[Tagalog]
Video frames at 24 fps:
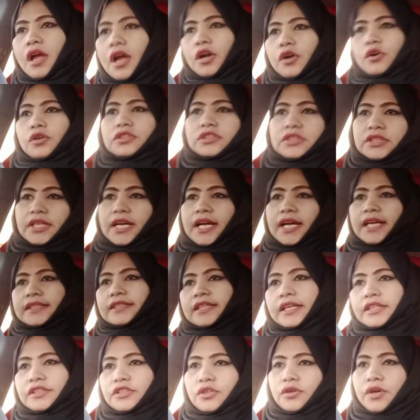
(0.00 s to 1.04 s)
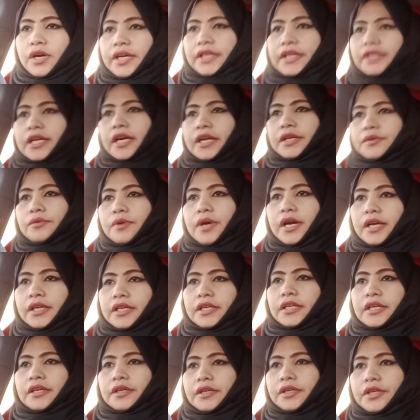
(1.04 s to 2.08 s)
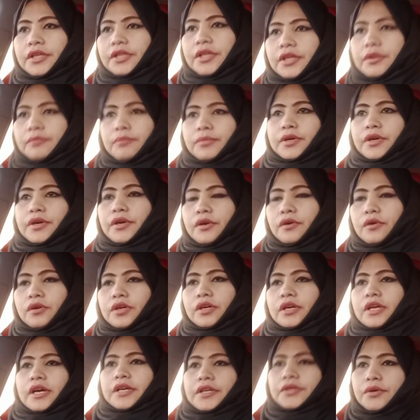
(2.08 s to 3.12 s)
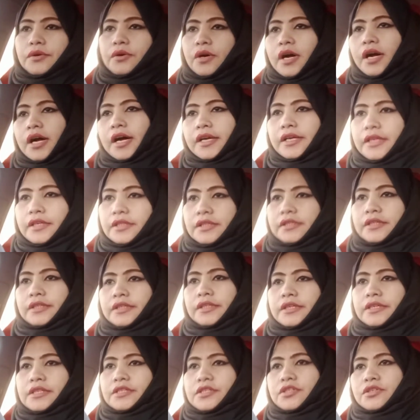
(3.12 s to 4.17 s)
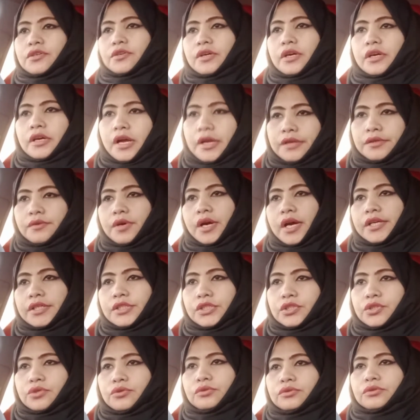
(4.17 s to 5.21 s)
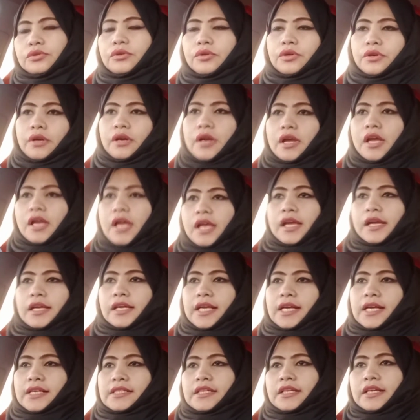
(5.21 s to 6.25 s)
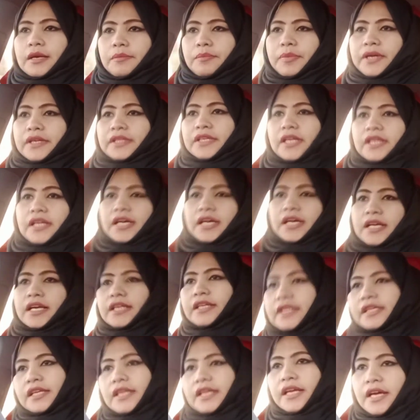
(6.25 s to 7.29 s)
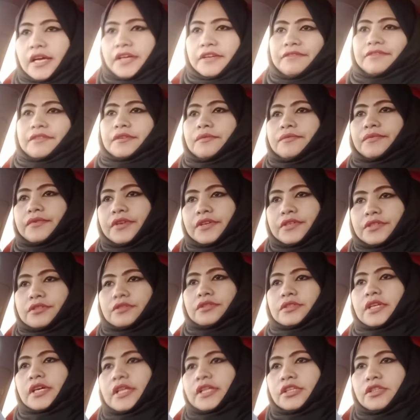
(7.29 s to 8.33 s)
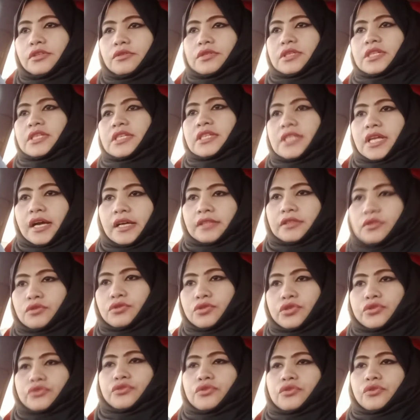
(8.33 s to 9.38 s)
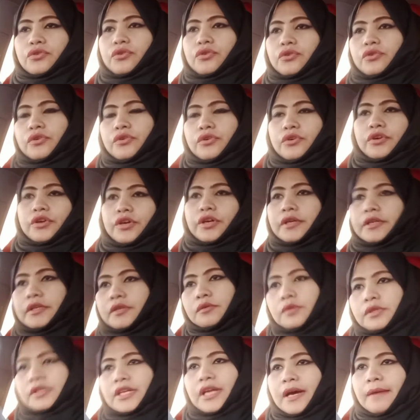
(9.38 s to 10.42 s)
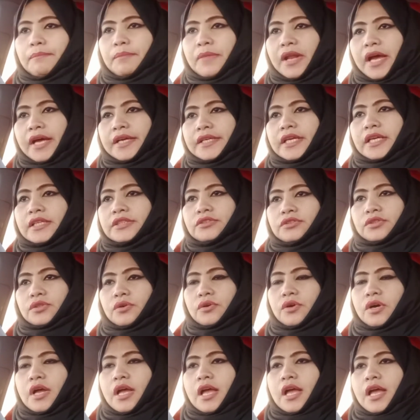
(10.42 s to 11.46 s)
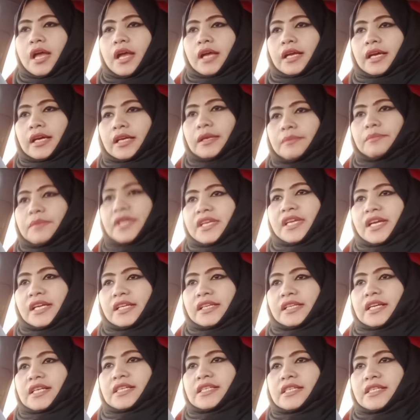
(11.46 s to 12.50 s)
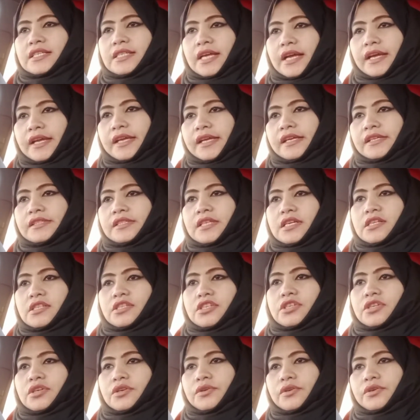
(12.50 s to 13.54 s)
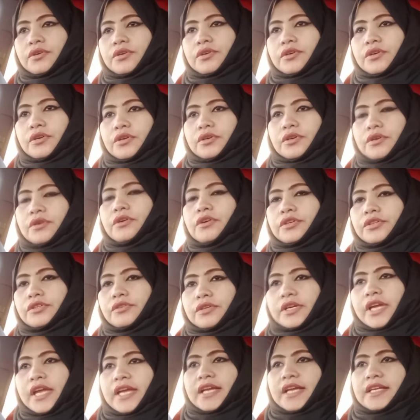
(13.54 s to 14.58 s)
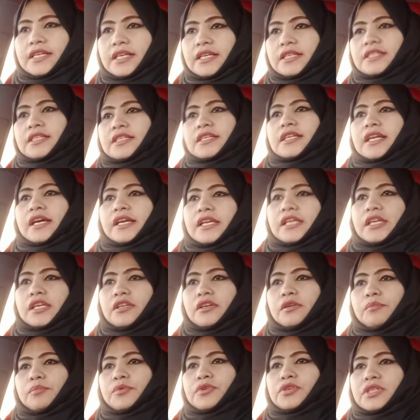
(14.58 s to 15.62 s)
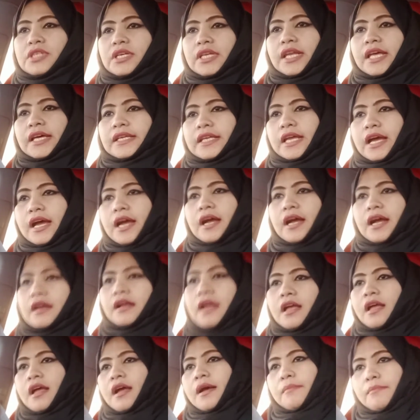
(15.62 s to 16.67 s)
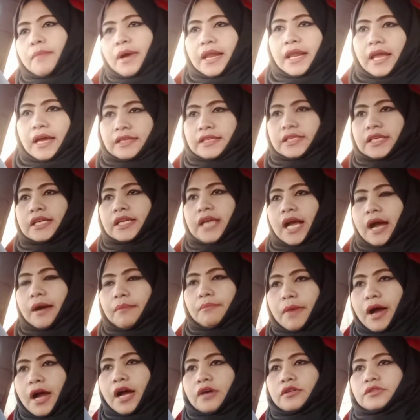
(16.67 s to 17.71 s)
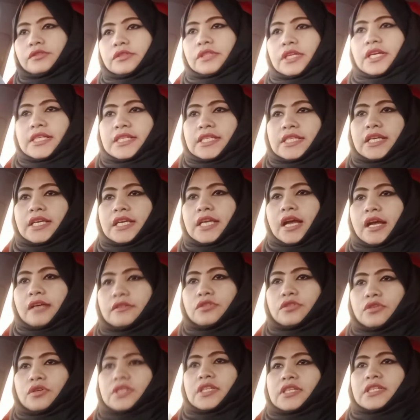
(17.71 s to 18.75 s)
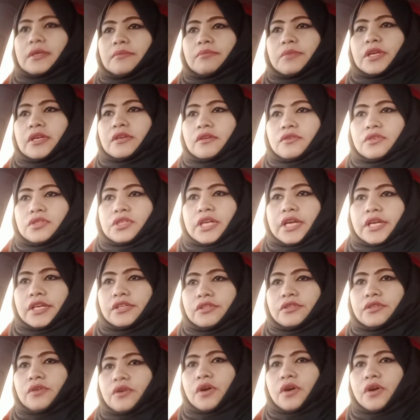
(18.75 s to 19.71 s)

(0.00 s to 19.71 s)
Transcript: kontrata nyo ay kayo ay caregiver or kayo ay nurse or kayo ay tutor. Kasi kapag nilagay nila ay professional yung status nyo or yung ina ugnayan nyo, karamihan kasi sa agency or oh, yung agency naghingi po sila ng malaking amount. Kasi actually sabihin ko sa inyo